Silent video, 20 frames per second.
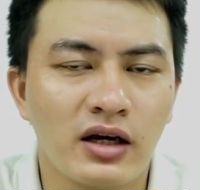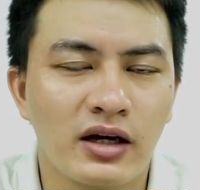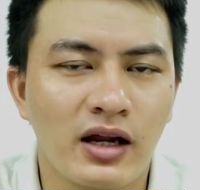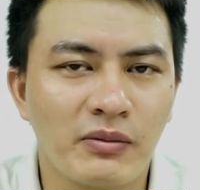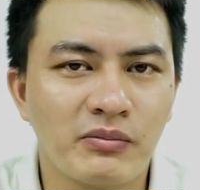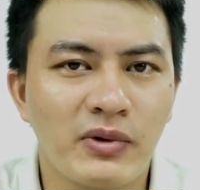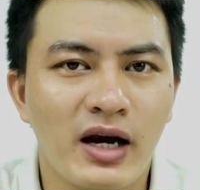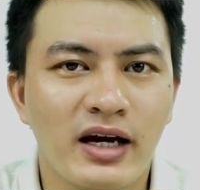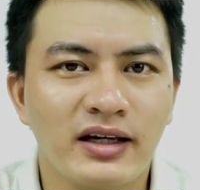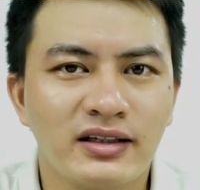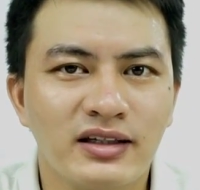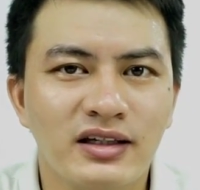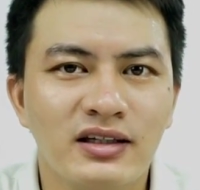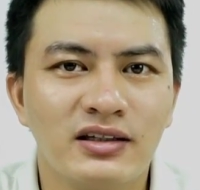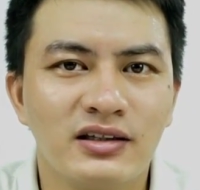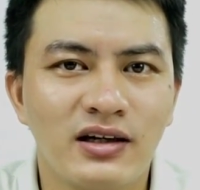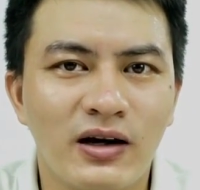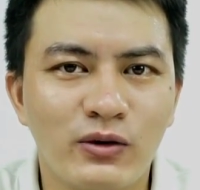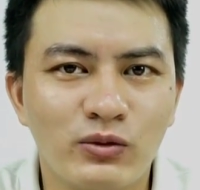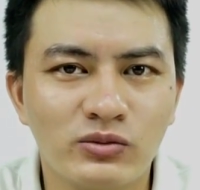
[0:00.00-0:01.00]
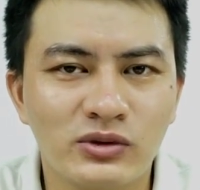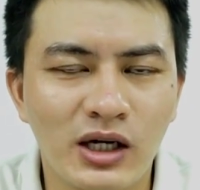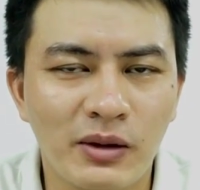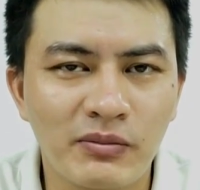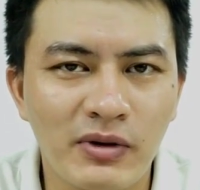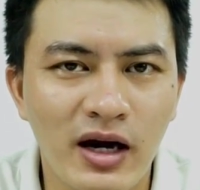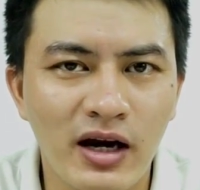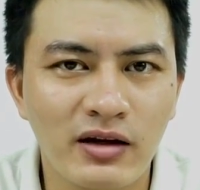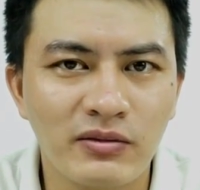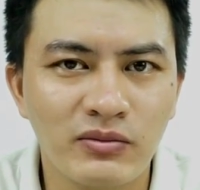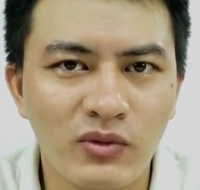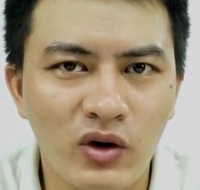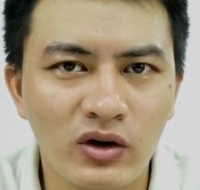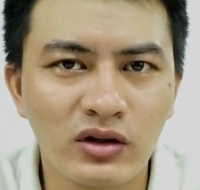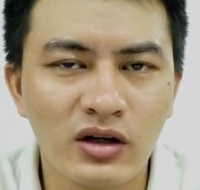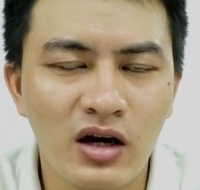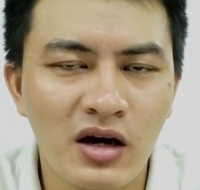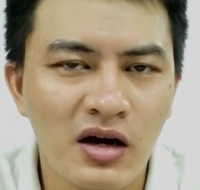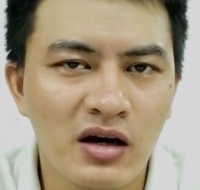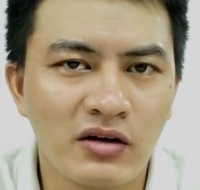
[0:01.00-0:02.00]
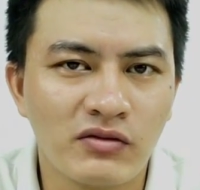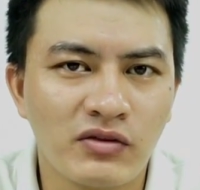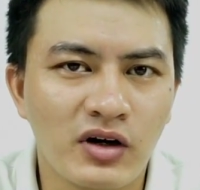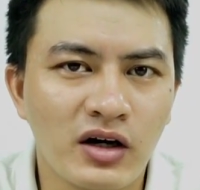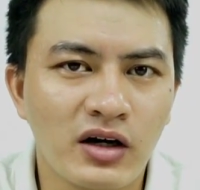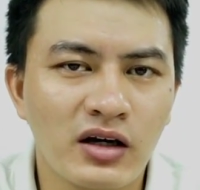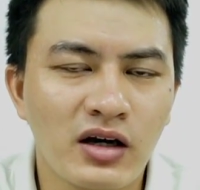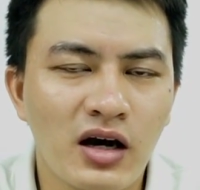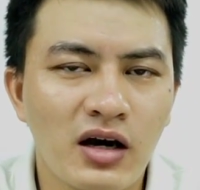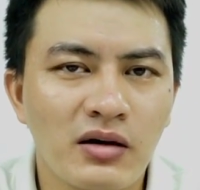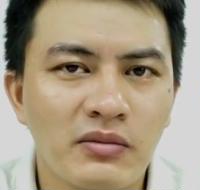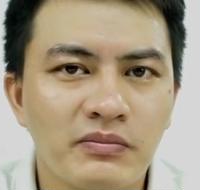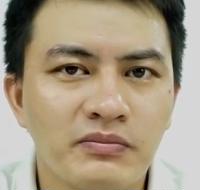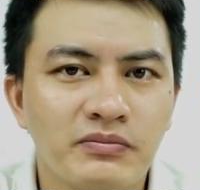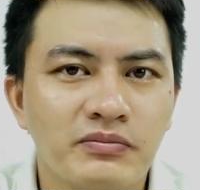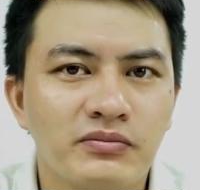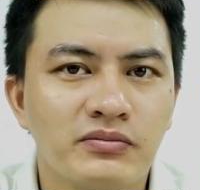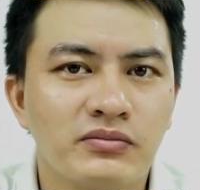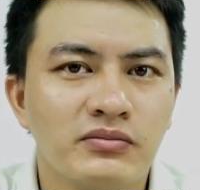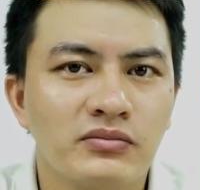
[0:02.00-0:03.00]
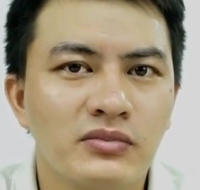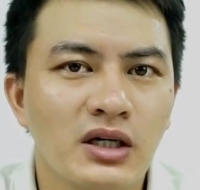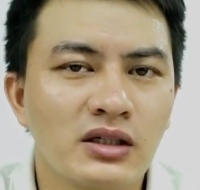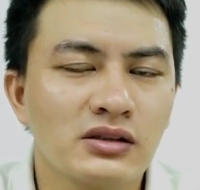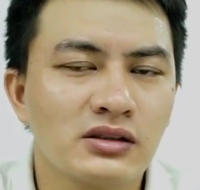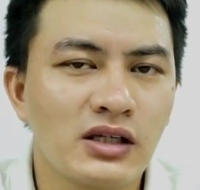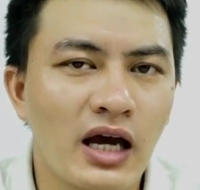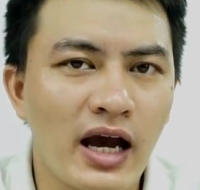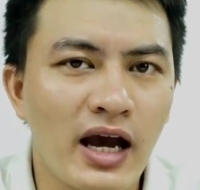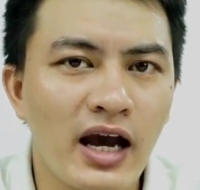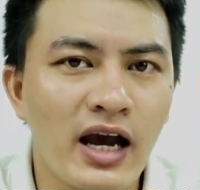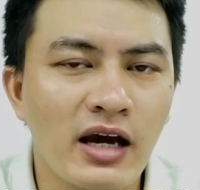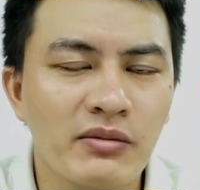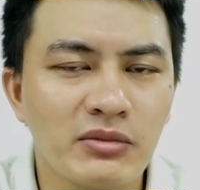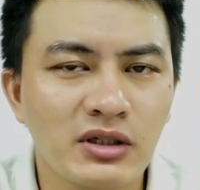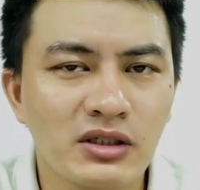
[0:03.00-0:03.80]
năm 2021 với mức giá